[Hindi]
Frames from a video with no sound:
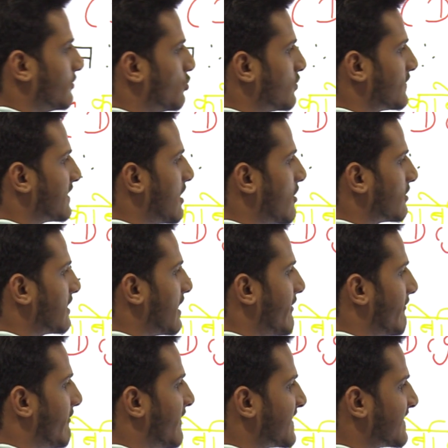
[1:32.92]
दूसरा होता
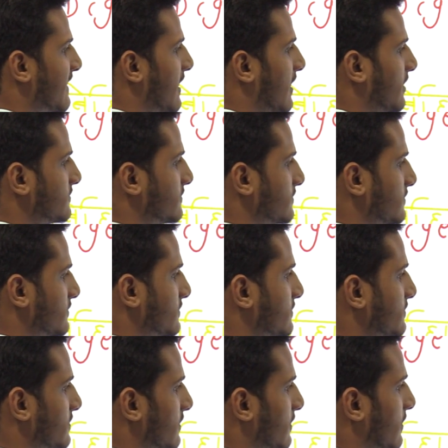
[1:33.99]
है वसा
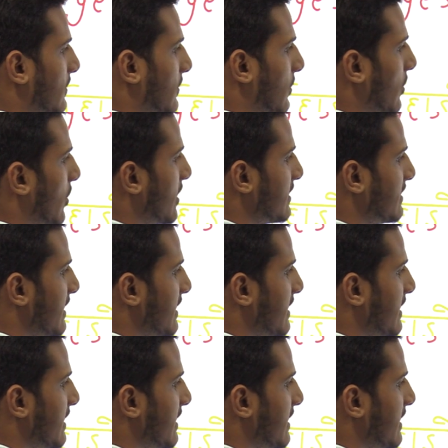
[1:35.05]
और